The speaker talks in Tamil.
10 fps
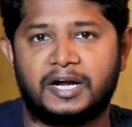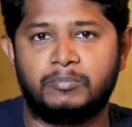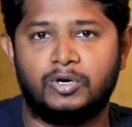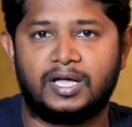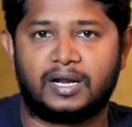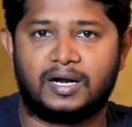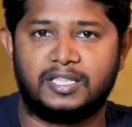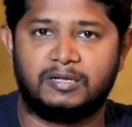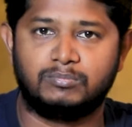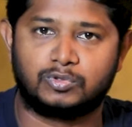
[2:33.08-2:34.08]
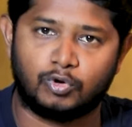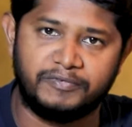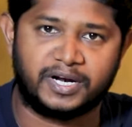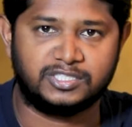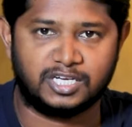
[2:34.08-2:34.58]
கனிமொழி கருணாநிதியிடம்
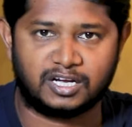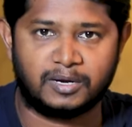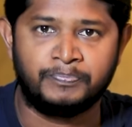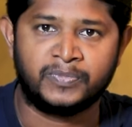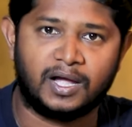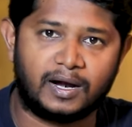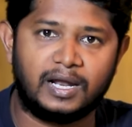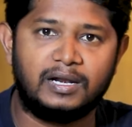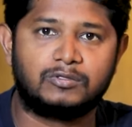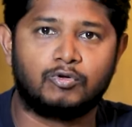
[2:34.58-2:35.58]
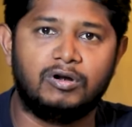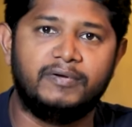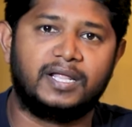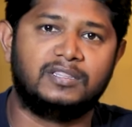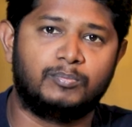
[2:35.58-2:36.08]
தோல்வியடைஞ்சாங்க ஆனால்
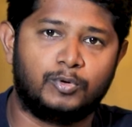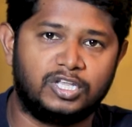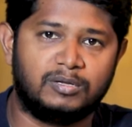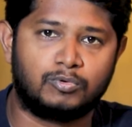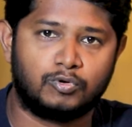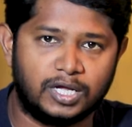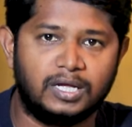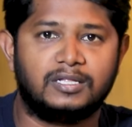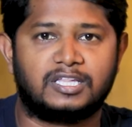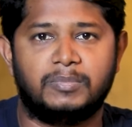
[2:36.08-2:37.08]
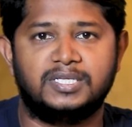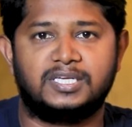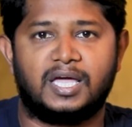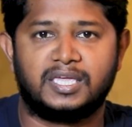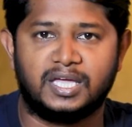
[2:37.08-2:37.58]
தோல்வியடைந்த பொழுதிலும் கூட
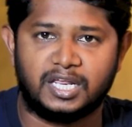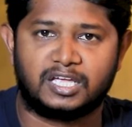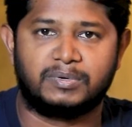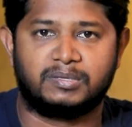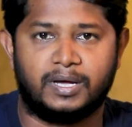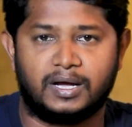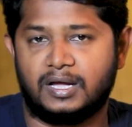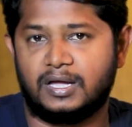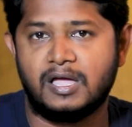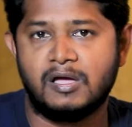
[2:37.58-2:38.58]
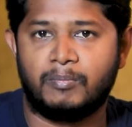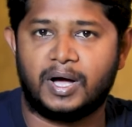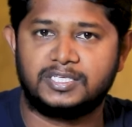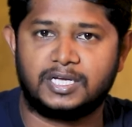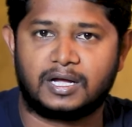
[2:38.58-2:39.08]
தமிழிசை அங்கீகரிக்கும் விதமாக
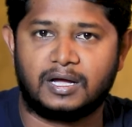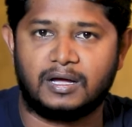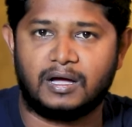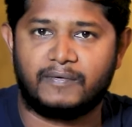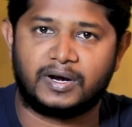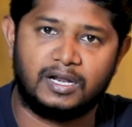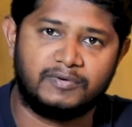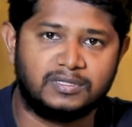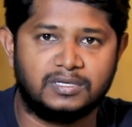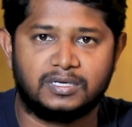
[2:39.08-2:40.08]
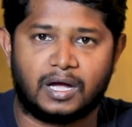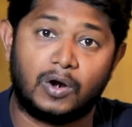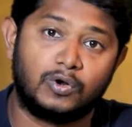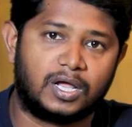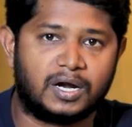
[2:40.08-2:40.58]
பாஜக அவர்களை வந்து
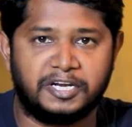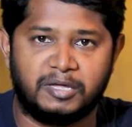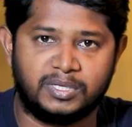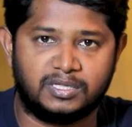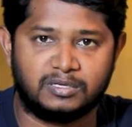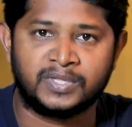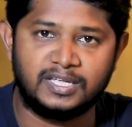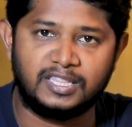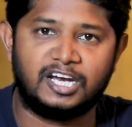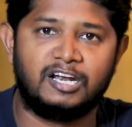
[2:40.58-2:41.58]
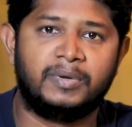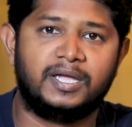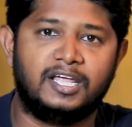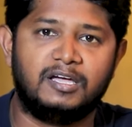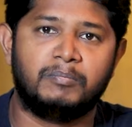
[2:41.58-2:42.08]
ஆளுநராக நியமித்தது இந்த
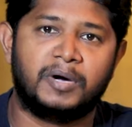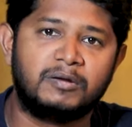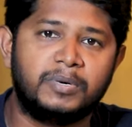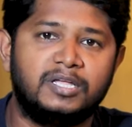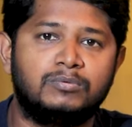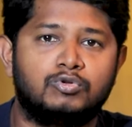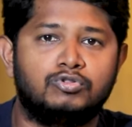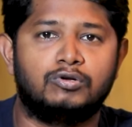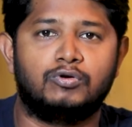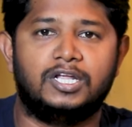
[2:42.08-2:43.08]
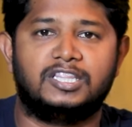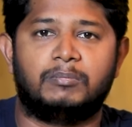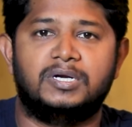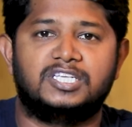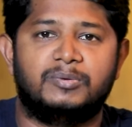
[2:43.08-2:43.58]
நிலைமையில மறுபடியும் தூத்துக்குடியிலே
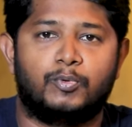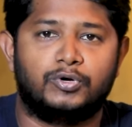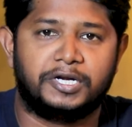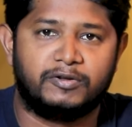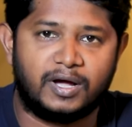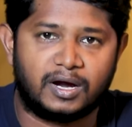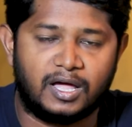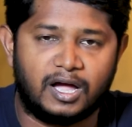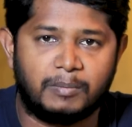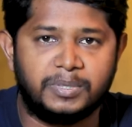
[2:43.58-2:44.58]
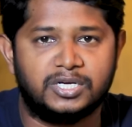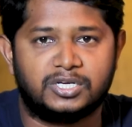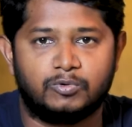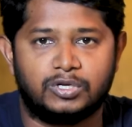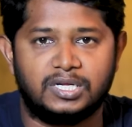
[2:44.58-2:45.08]
தமிழிசை போட்டியிடுவாங்களா
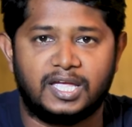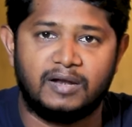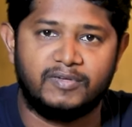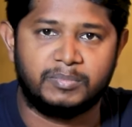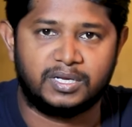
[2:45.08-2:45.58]
அப்படின்ற ஒரு கேள்வியும்